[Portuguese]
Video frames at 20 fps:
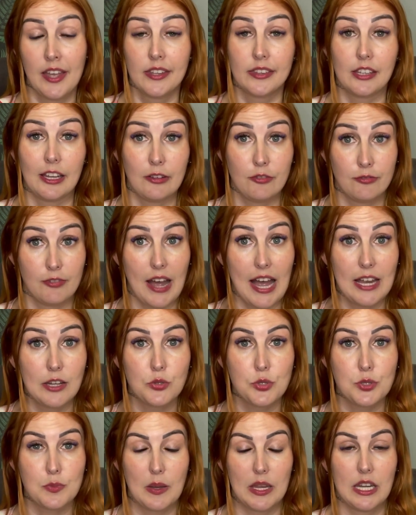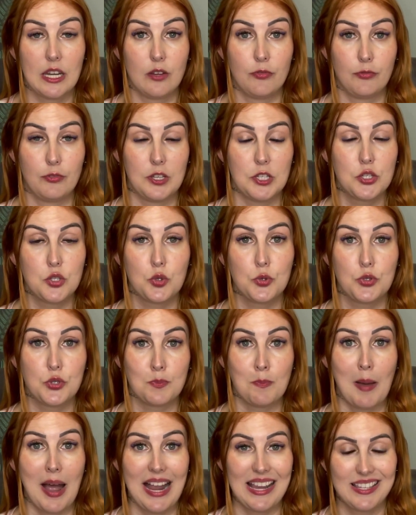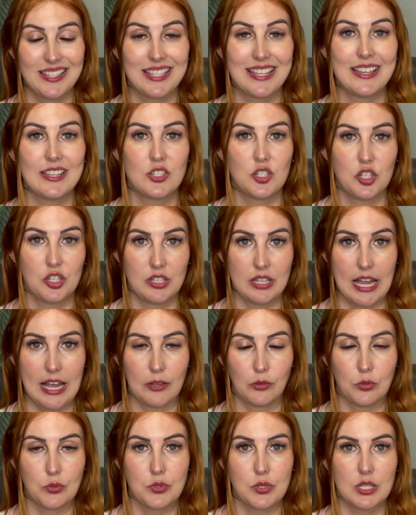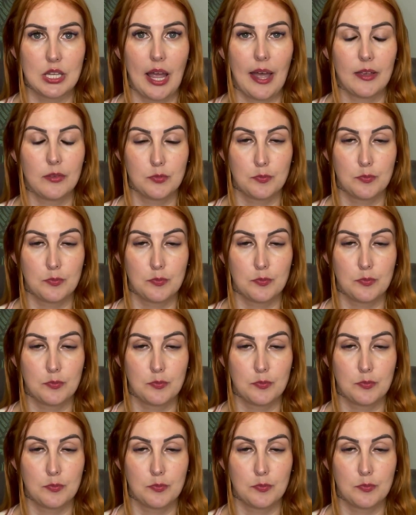tem vários benefícios mais destinados às